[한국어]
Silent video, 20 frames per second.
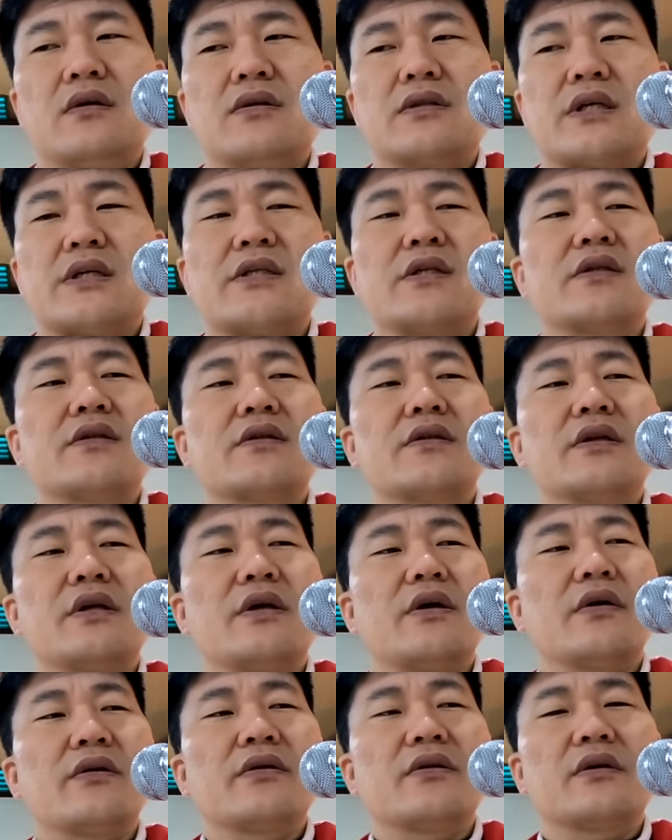
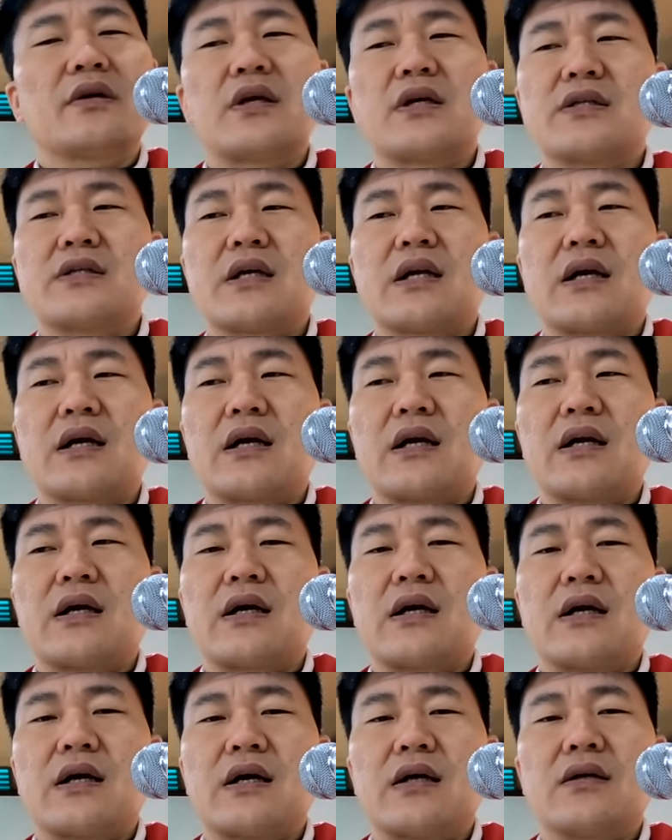자식들이 어떻게
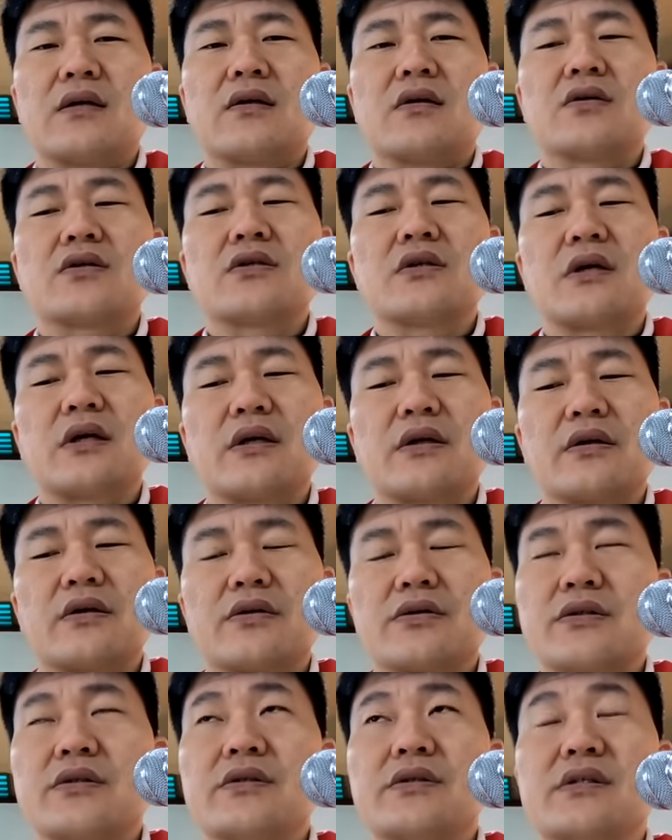살아갈까를 걱정하는
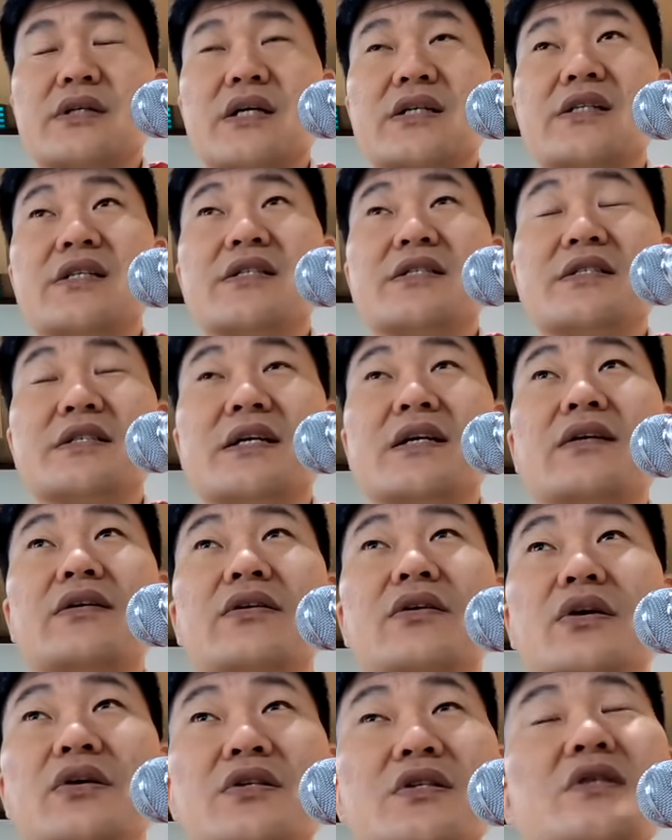것은
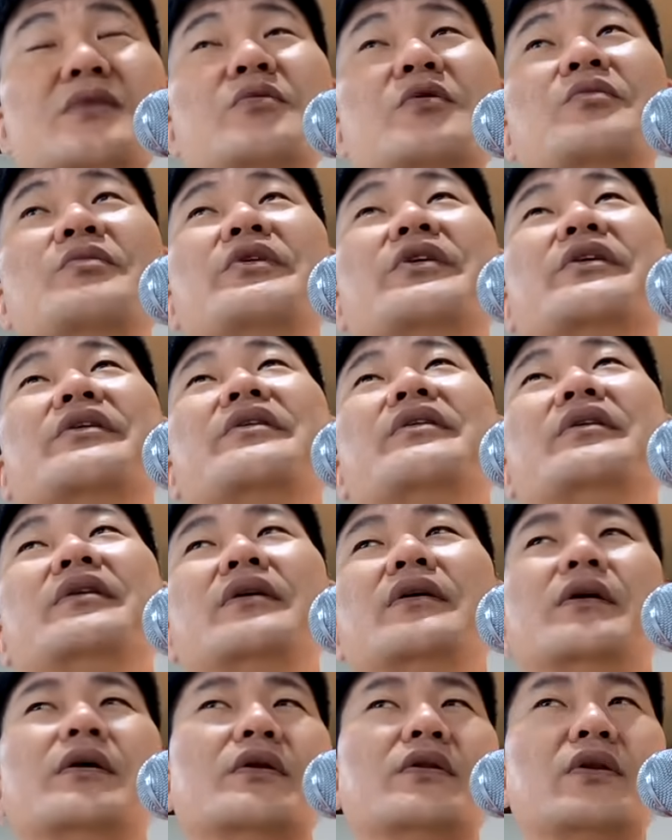사실상 어찌 보면
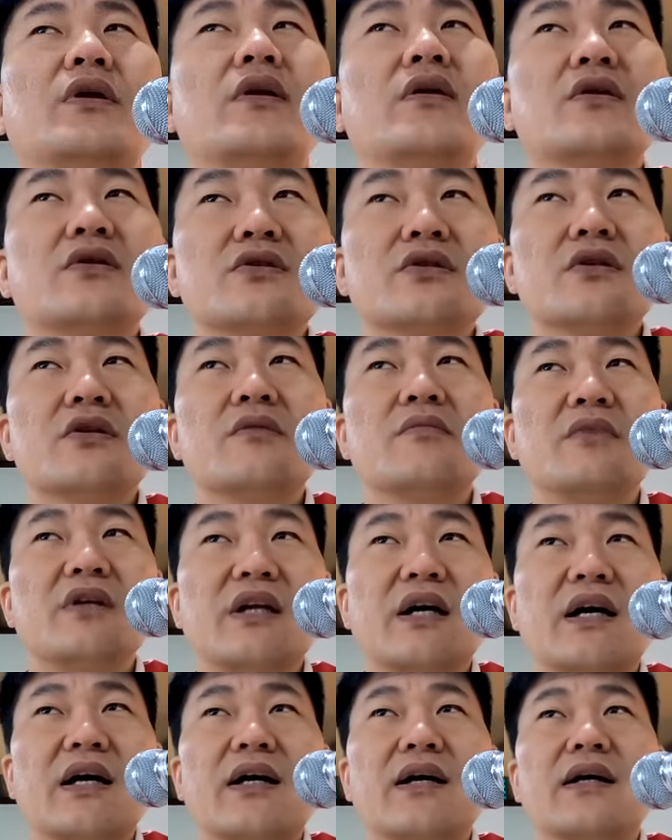헛된
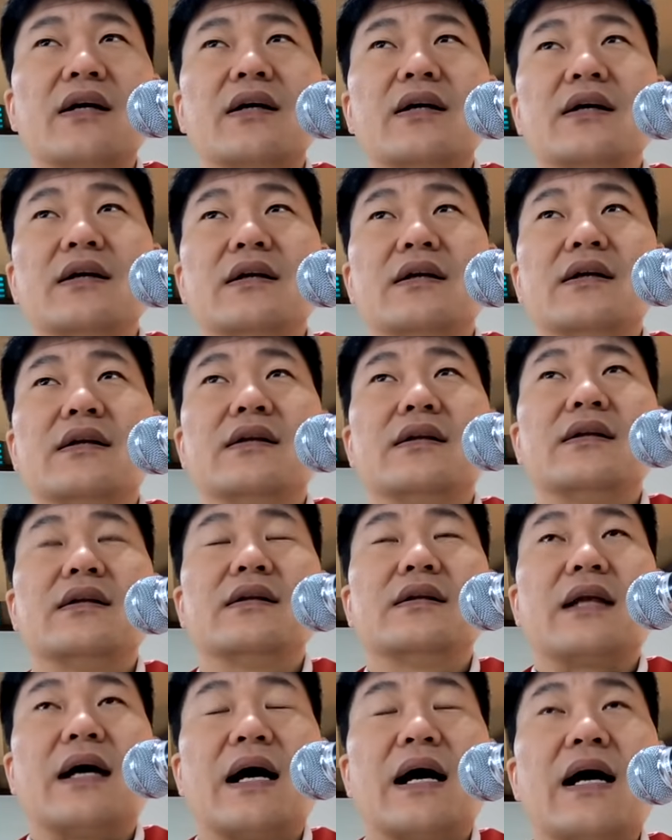걱정입니다.
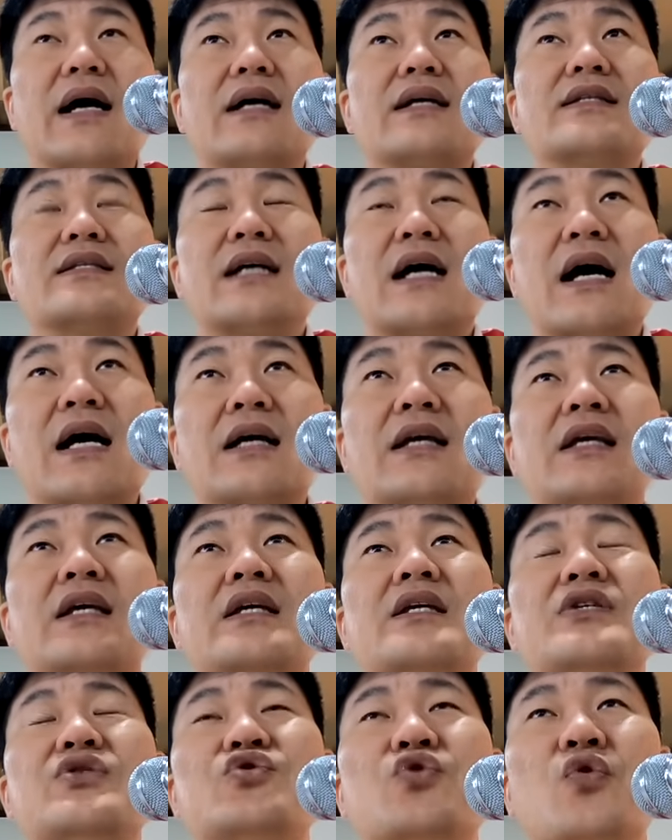다
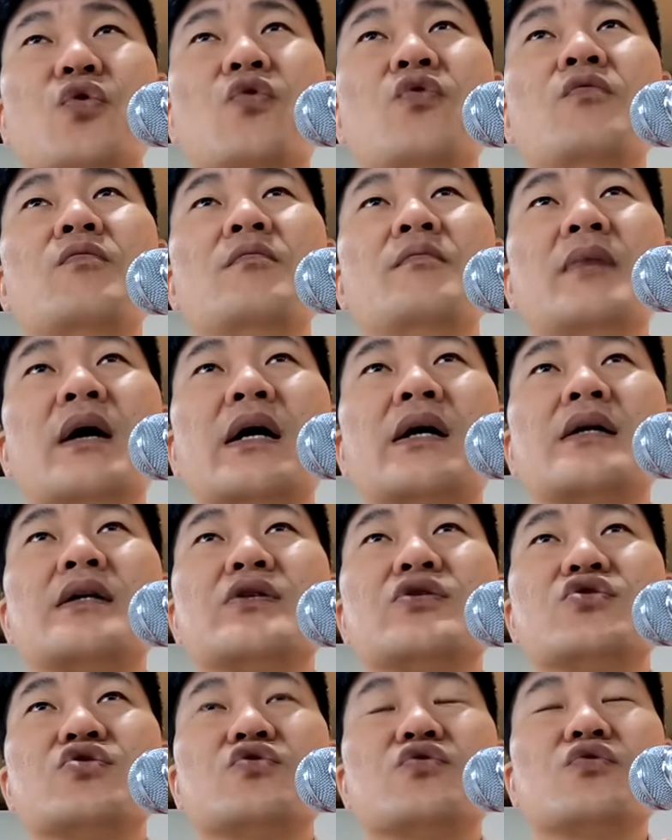자기 좋은
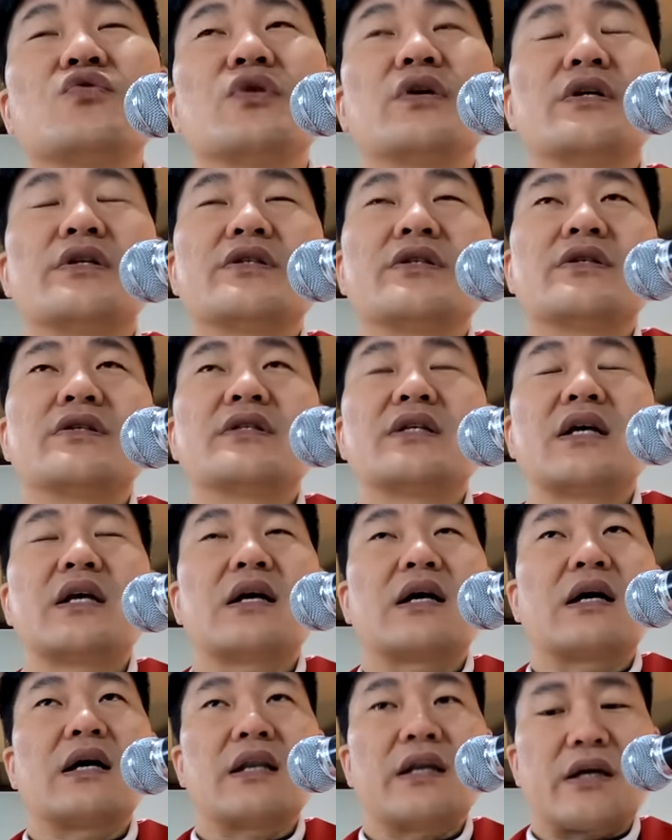바를 추구해서
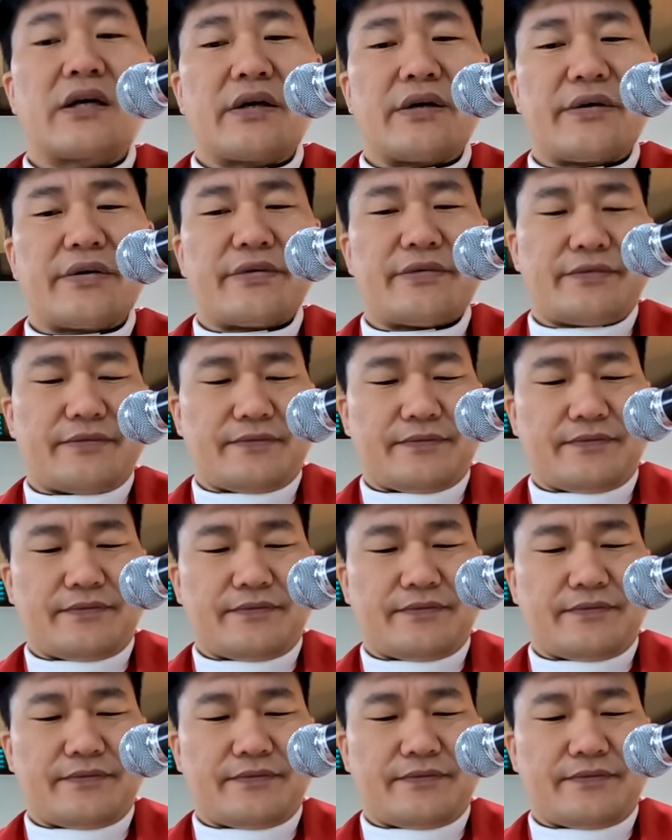살아가니까요.